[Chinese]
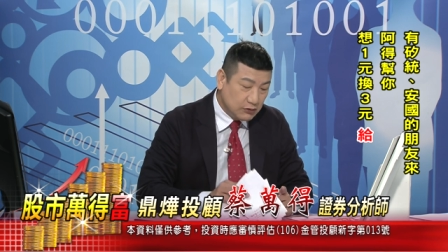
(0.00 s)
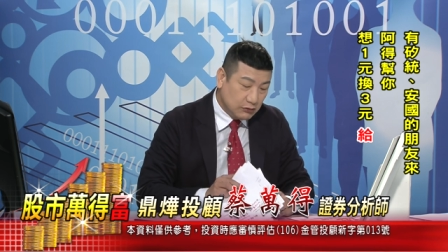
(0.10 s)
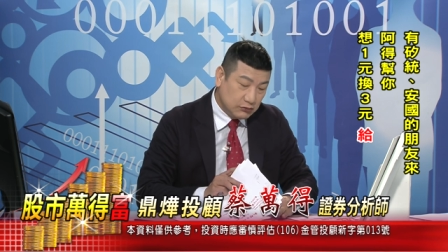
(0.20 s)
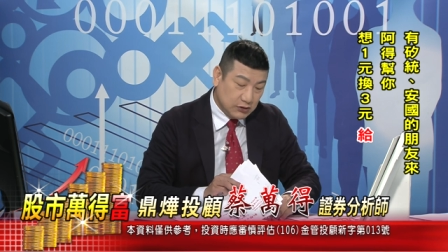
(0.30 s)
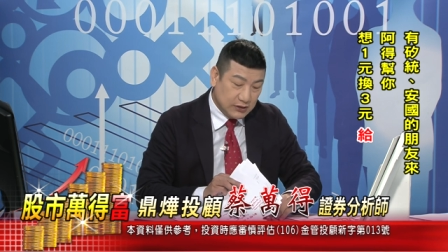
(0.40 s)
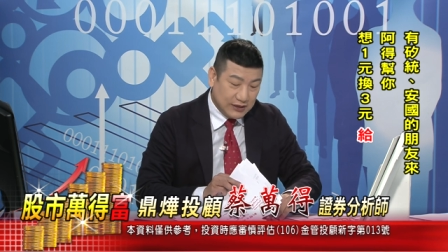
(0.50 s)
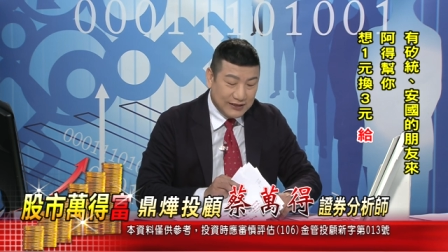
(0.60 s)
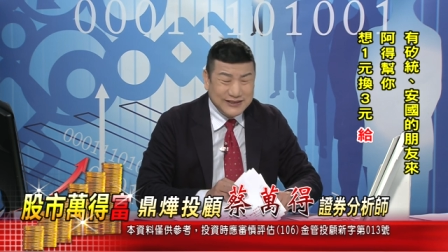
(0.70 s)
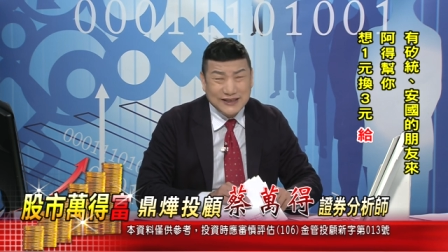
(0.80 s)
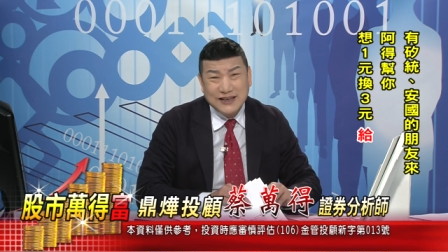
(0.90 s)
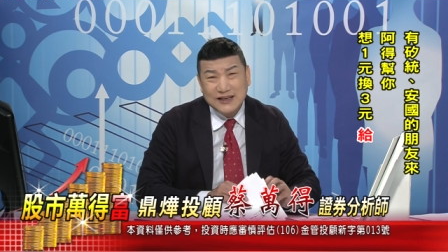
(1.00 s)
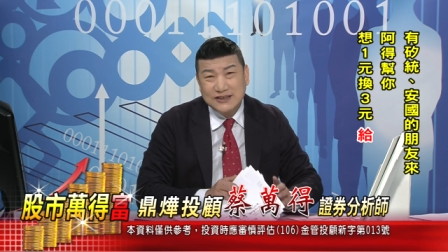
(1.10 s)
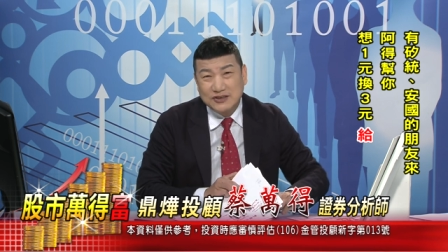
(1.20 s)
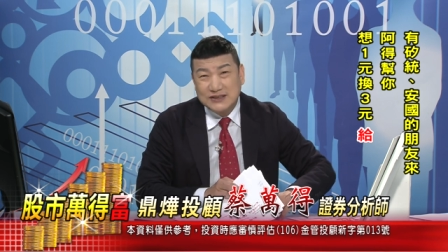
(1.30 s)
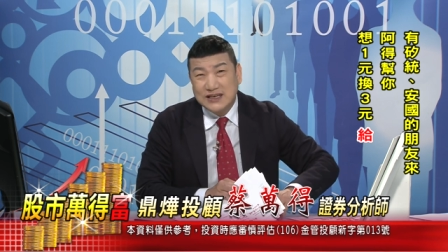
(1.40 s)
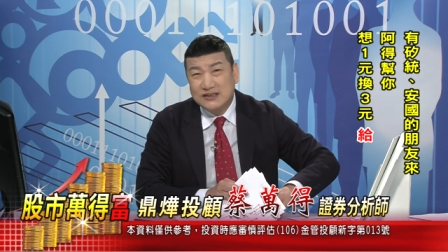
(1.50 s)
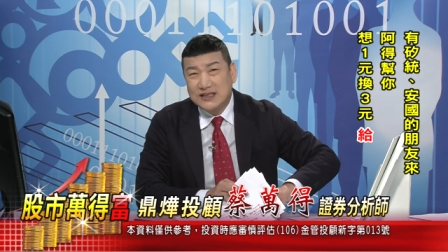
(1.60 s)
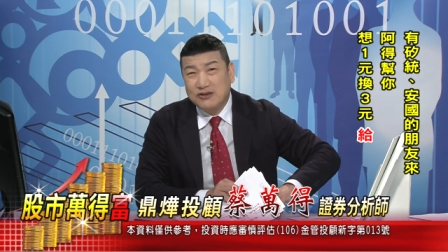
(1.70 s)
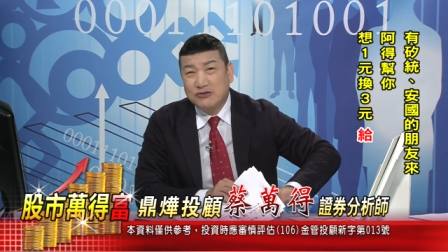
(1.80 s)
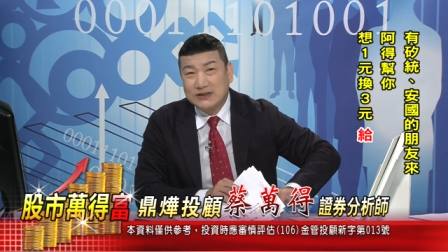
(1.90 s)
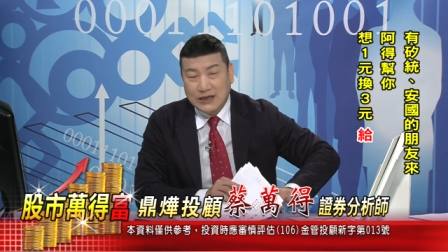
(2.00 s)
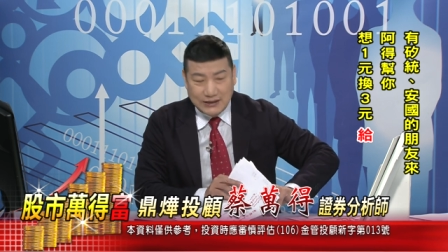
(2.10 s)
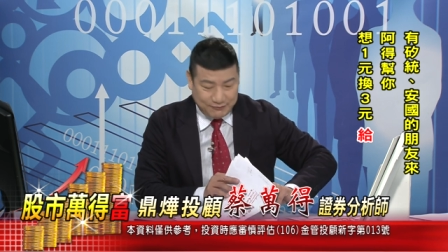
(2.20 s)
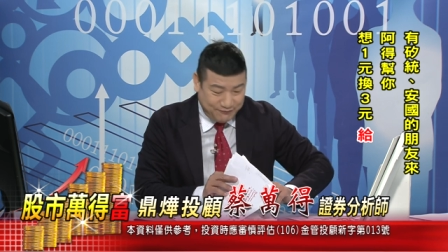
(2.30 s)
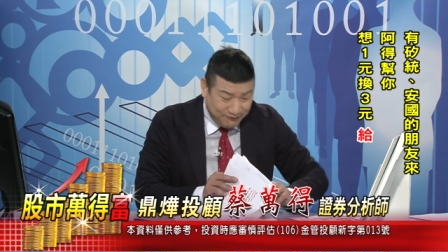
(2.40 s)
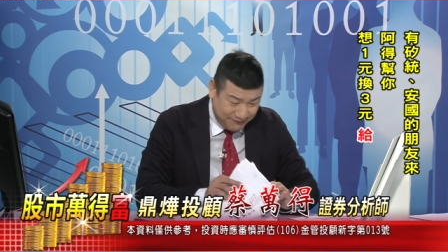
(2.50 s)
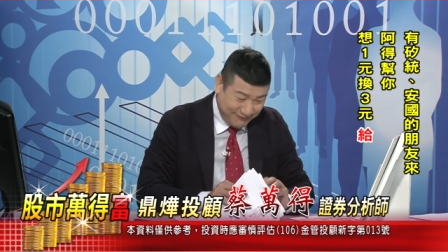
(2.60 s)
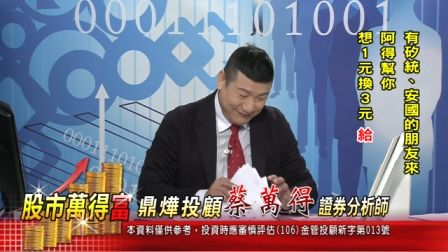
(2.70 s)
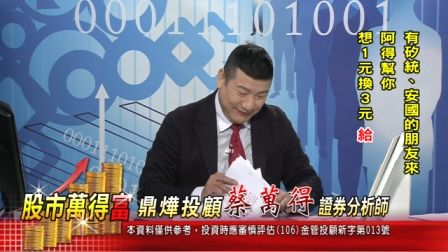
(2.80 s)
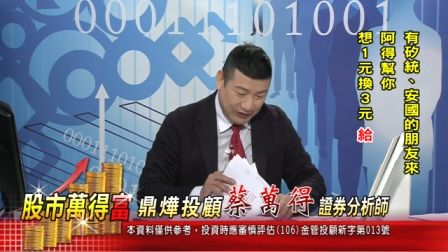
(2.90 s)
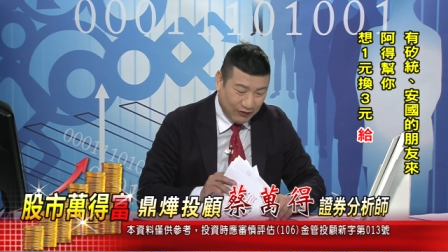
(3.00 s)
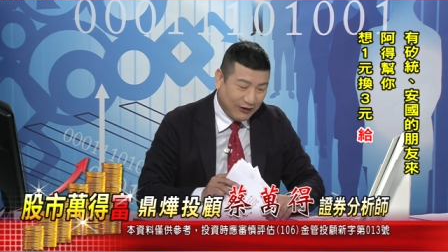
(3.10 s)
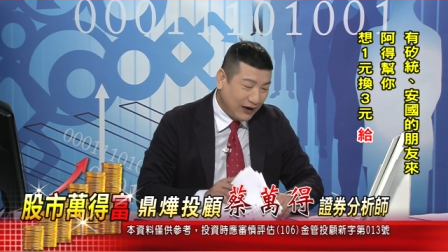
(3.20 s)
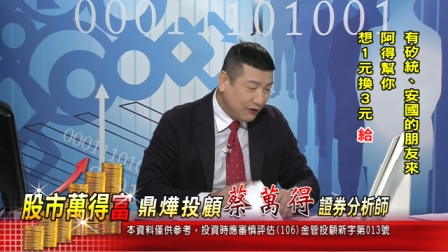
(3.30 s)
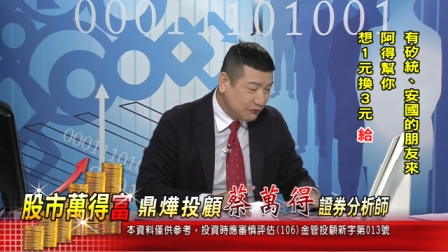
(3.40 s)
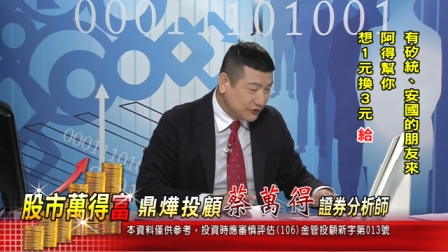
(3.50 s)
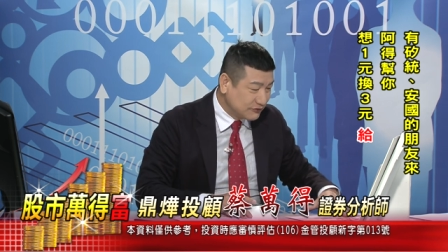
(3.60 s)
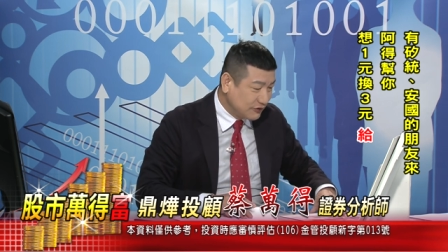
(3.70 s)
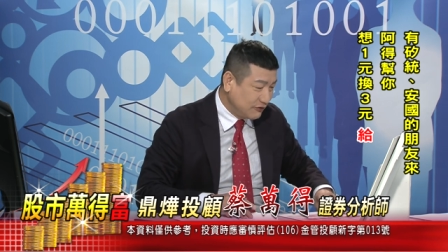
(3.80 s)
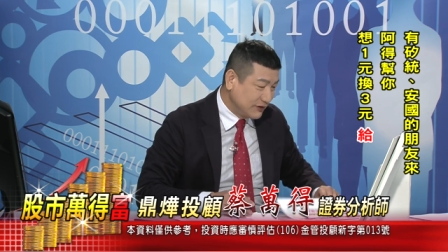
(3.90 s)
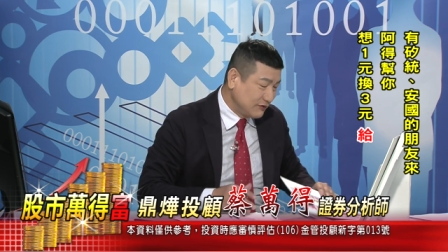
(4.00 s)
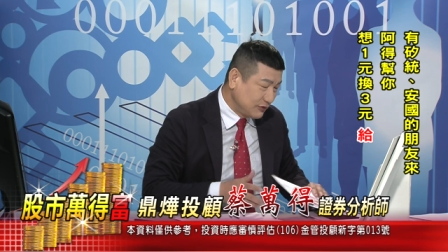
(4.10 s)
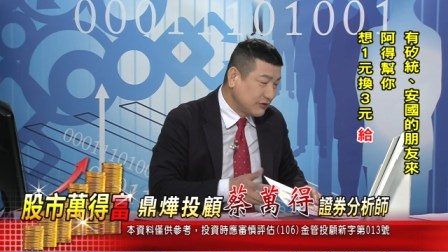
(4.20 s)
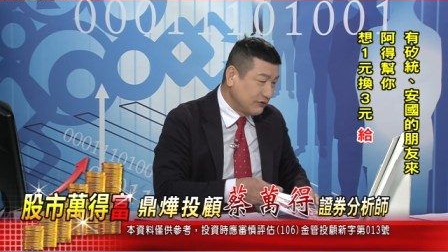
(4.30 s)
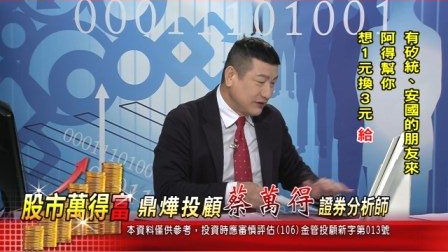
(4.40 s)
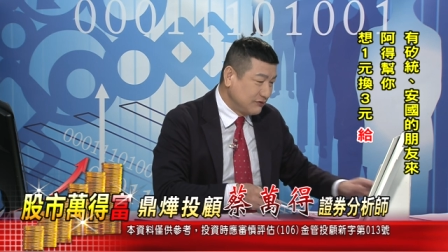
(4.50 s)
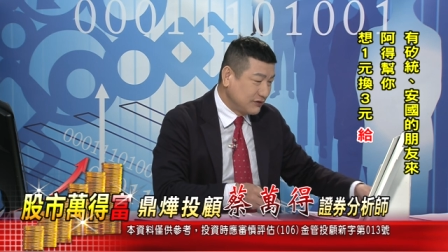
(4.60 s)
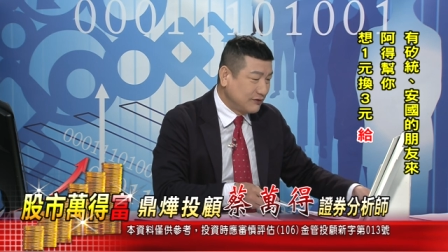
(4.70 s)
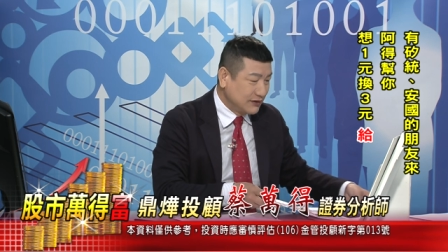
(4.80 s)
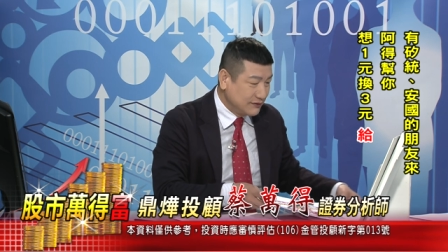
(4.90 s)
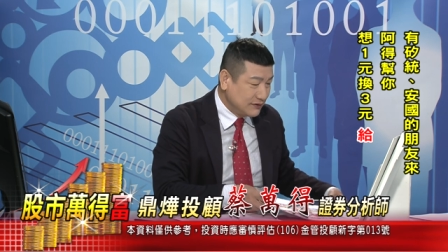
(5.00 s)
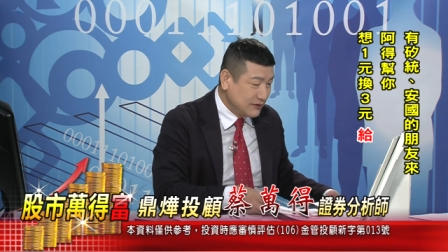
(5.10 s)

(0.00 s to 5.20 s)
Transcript: 哦，很简单，以前参加过他，好啊，我都懂了，我懂了，我懂了。